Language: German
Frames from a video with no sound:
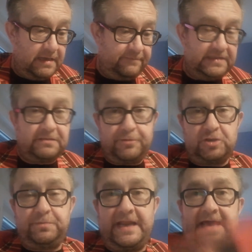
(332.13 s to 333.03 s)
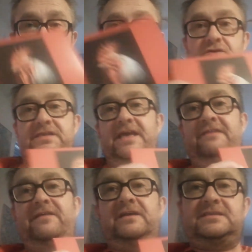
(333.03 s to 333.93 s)
wie zum Beispiel Leistungsträger,
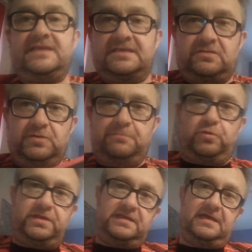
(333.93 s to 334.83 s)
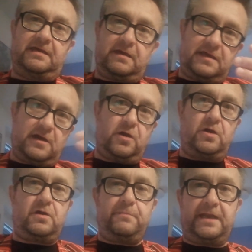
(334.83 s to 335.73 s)
weil ich zuerst über die Politik ja
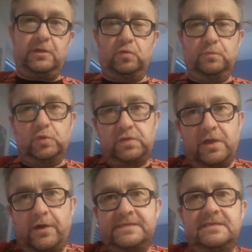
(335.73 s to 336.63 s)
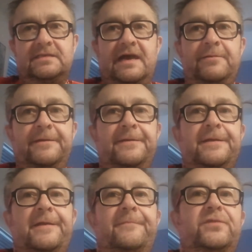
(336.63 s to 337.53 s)
auch meinen Unmut geäußert habe.
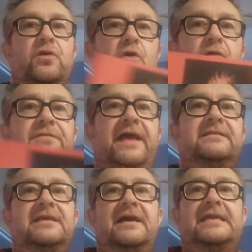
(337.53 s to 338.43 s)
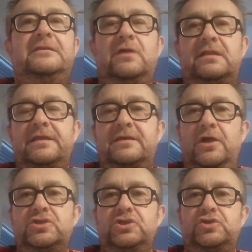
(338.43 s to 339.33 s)
Da werden die ja inhaltlich
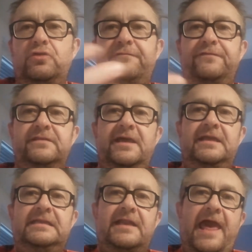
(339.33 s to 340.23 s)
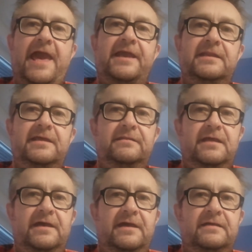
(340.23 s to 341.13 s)
ganz schön scharf in der ihnen eigenen
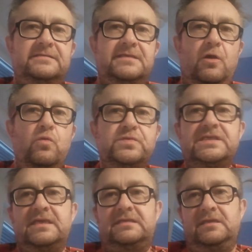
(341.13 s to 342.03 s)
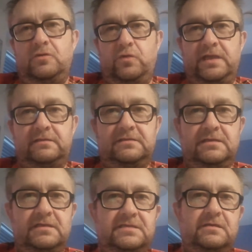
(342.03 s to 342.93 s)
äh, sehr umsichtigen Art. Ja,
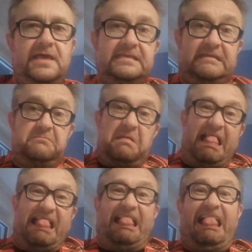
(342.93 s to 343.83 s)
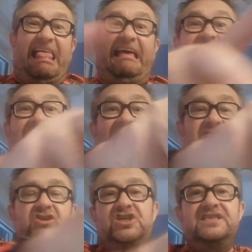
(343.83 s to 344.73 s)
also da geht es nicht um ah,
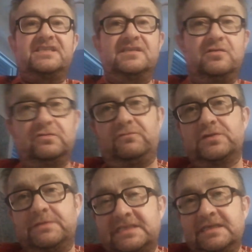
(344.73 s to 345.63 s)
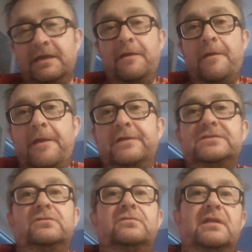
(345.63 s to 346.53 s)
geschissen und was weiß ich,
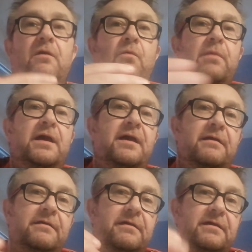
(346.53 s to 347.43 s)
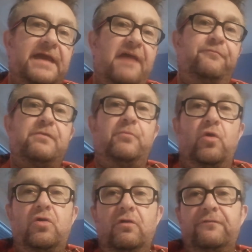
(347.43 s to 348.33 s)
sondern um eine äh,
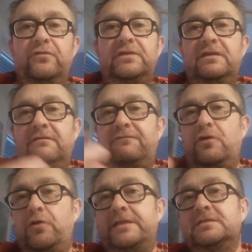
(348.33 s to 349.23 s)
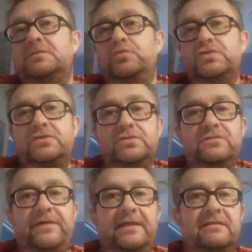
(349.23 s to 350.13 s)
Greifbarmachung von den Verhaltensmuster und
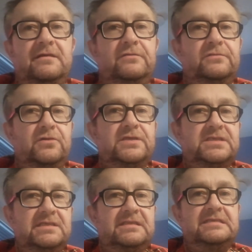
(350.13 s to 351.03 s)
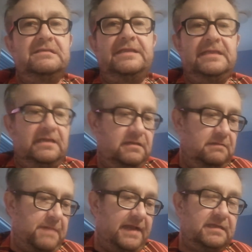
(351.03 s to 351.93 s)
so weiter. Und da ist in diesen Liedern,
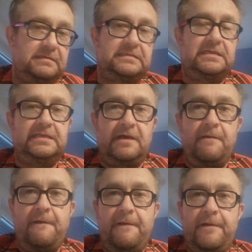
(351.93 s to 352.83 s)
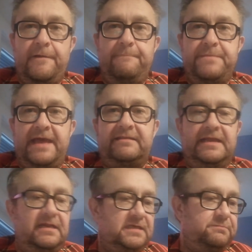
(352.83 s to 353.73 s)
in manchen dieser Lieder, mehr
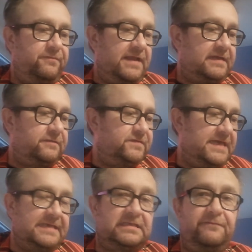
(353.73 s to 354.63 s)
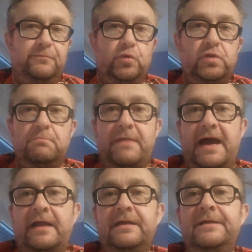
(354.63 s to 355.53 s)
drinnen, als man vielleicht aufs erste vermuten
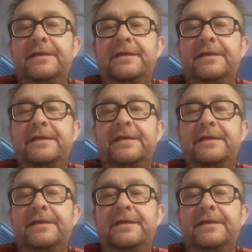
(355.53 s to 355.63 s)
mag.